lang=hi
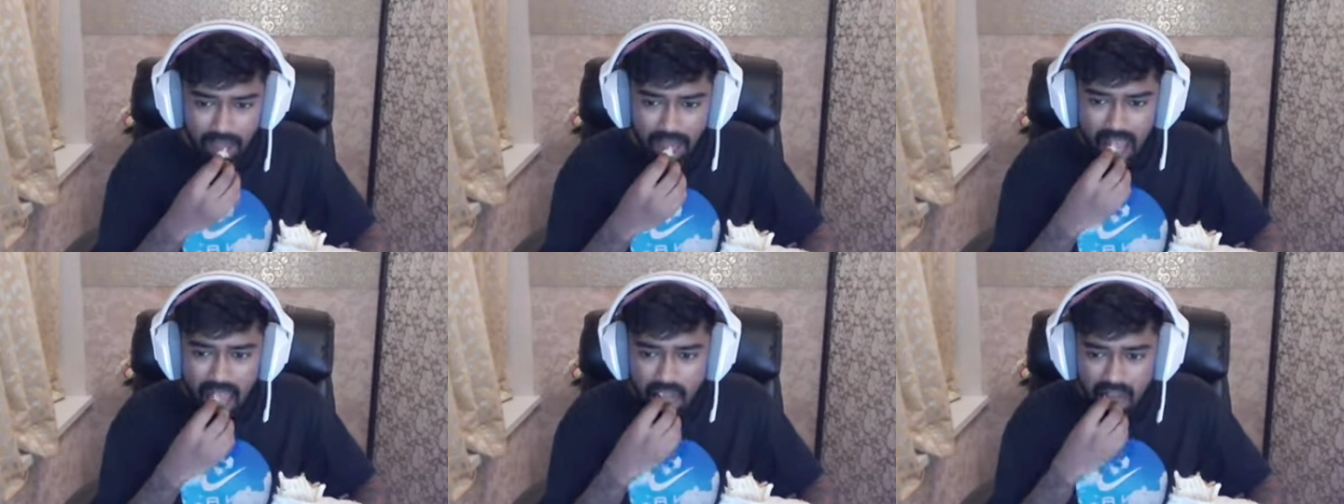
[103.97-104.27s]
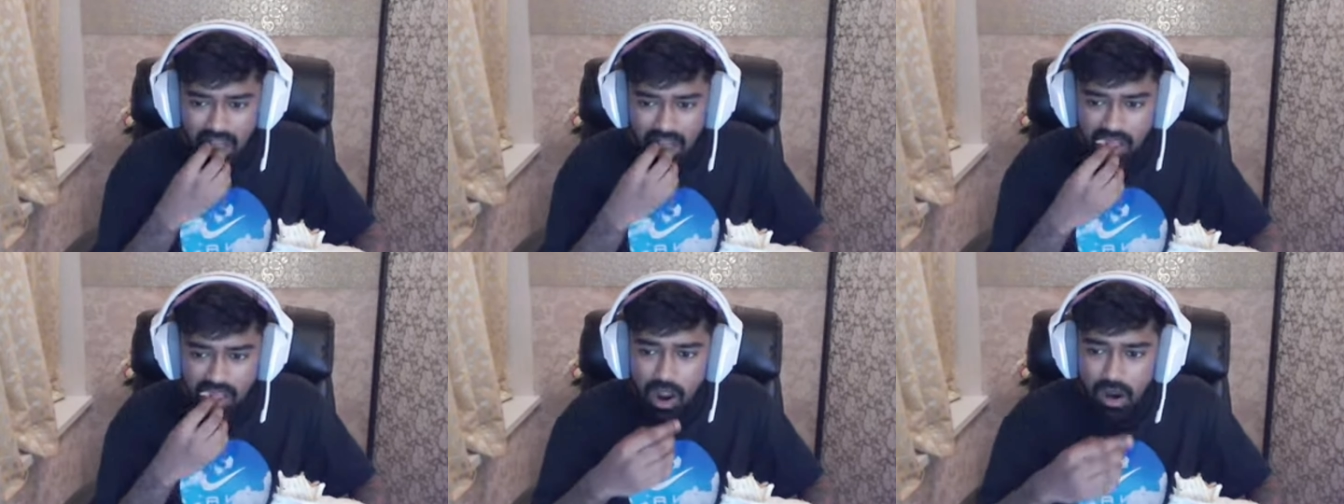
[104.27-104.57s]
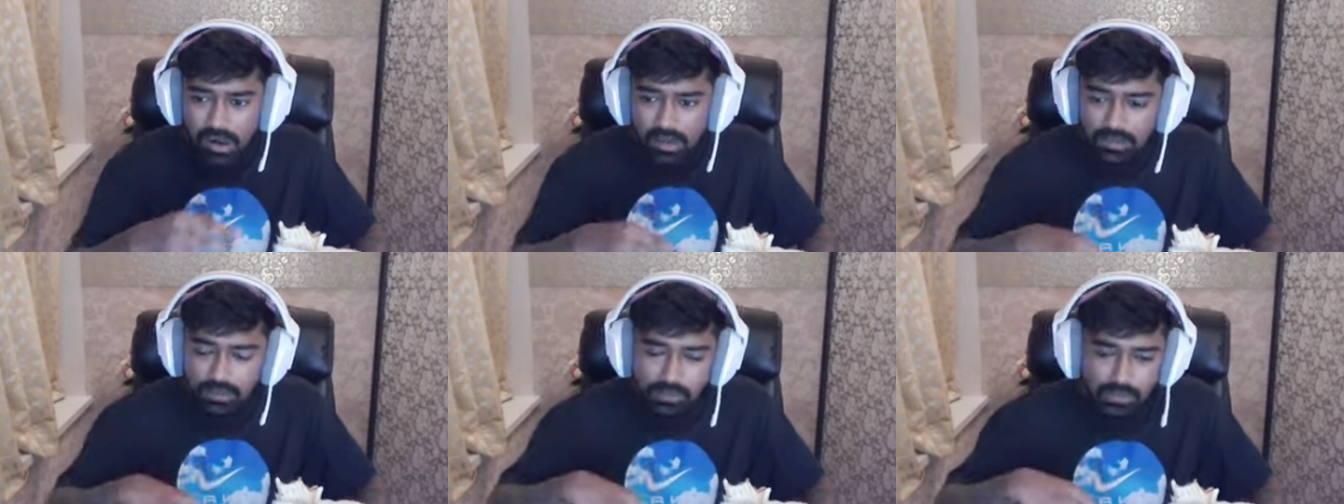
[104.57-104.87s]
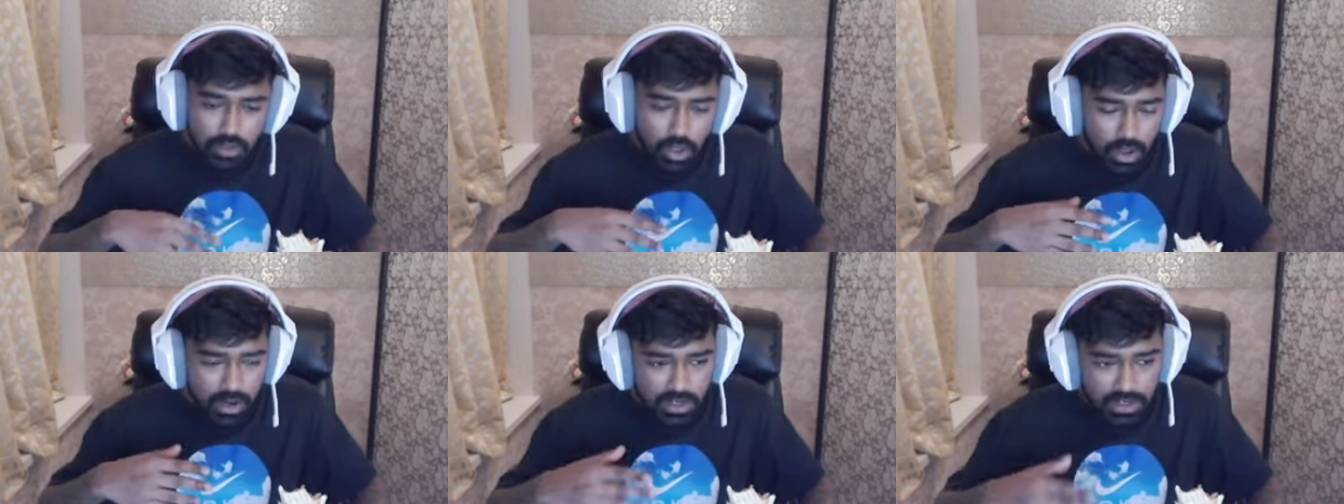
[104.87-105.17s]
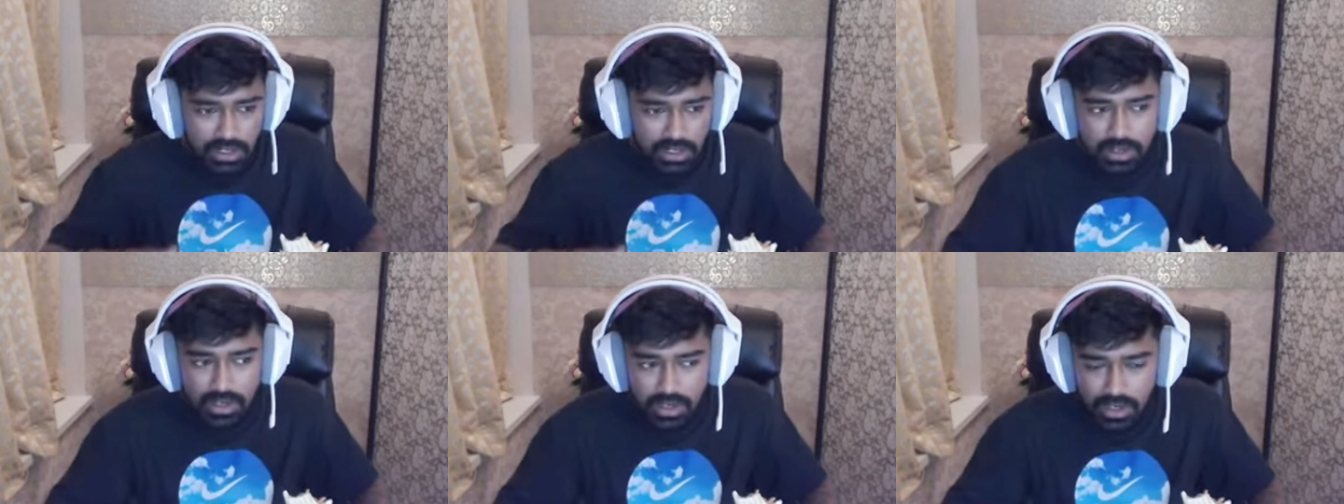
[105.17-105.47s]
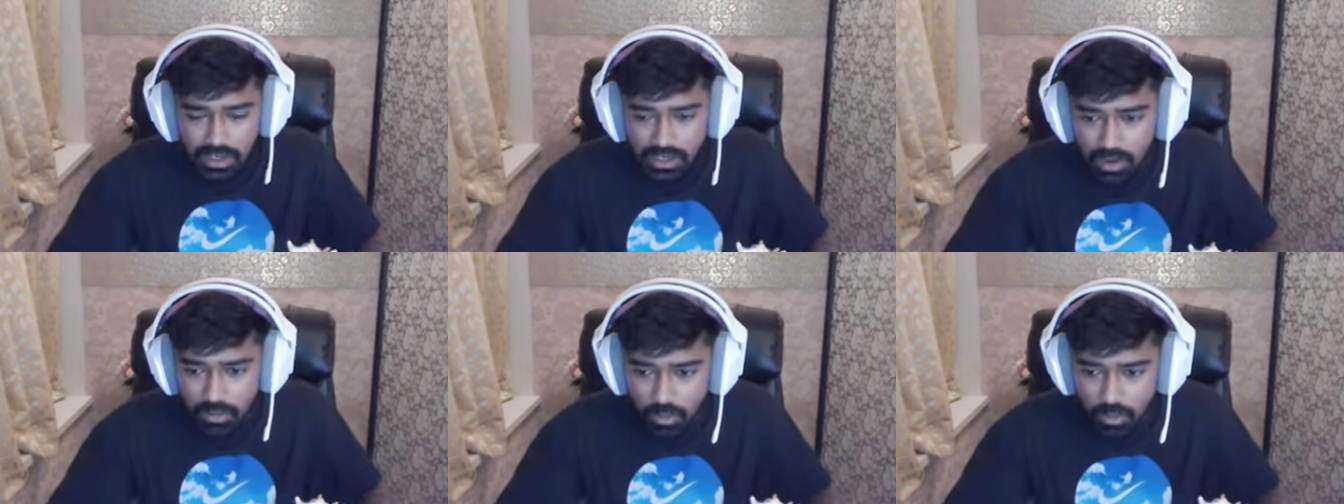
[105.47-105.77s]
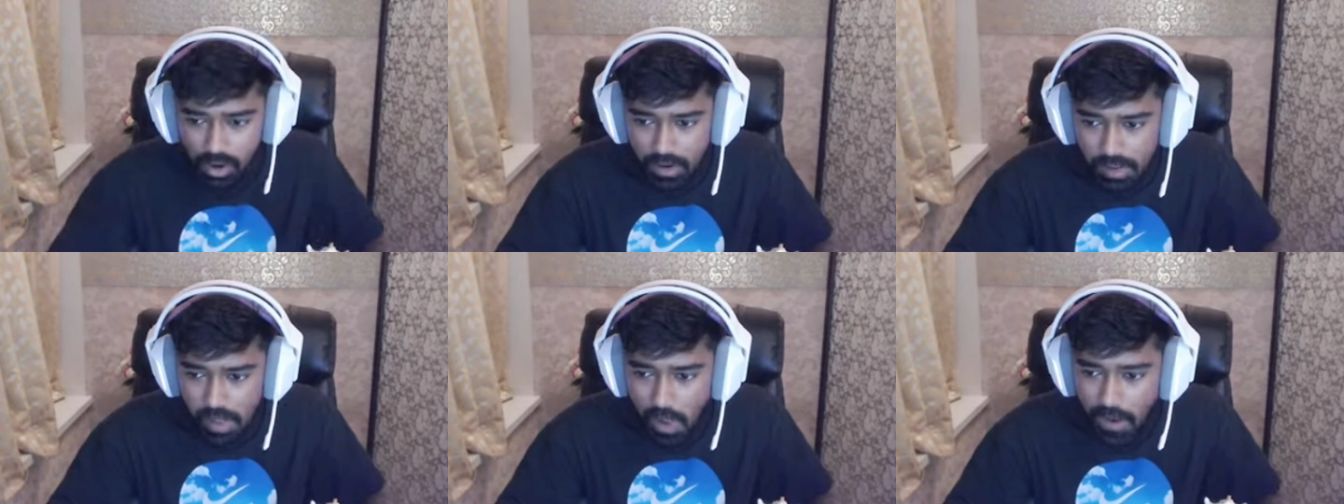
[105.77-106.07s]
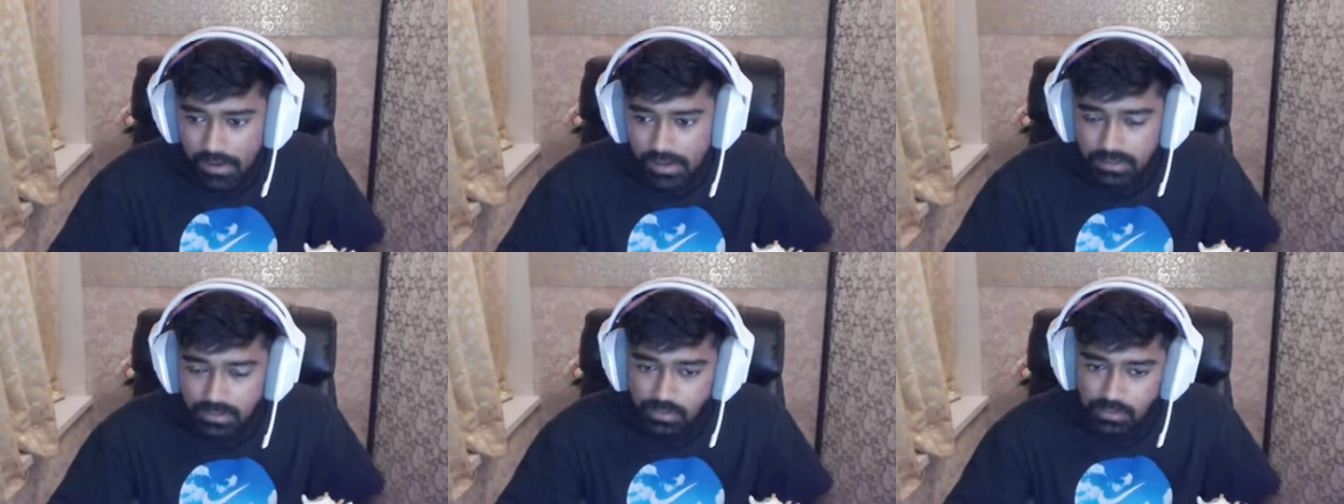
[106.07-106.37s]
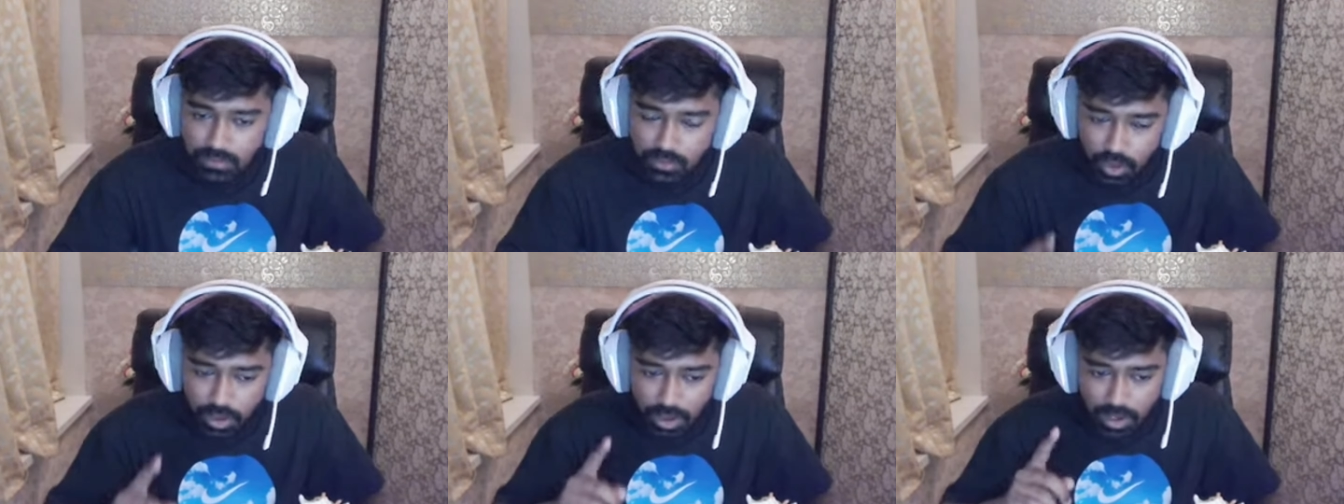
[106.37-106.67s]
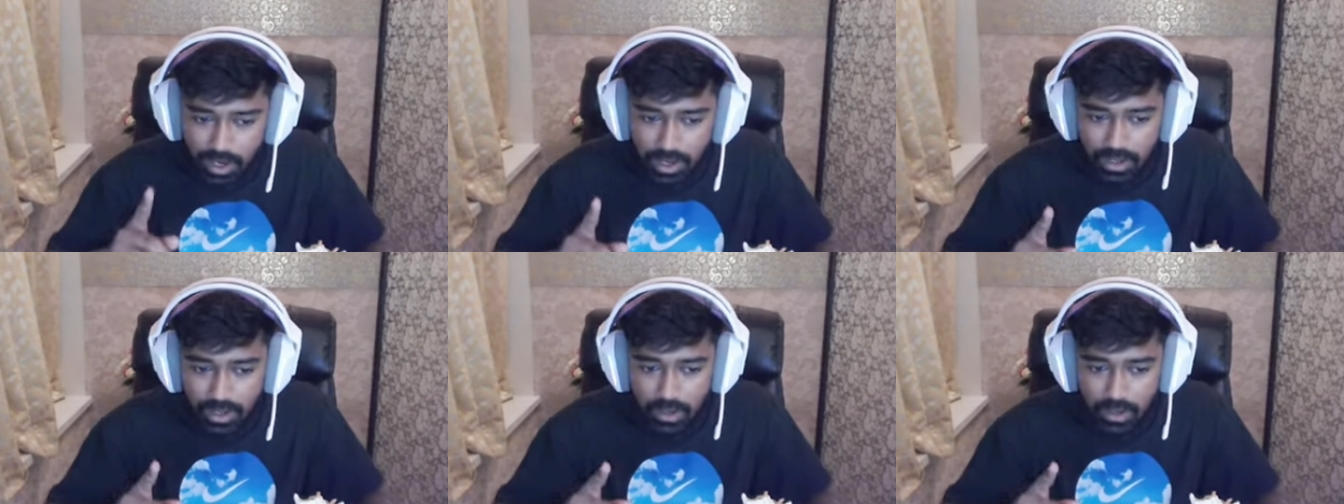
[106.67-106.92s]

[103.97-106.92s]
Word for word: और इसका सीरीज है पूरा तो कल आएगी पहली वीडियो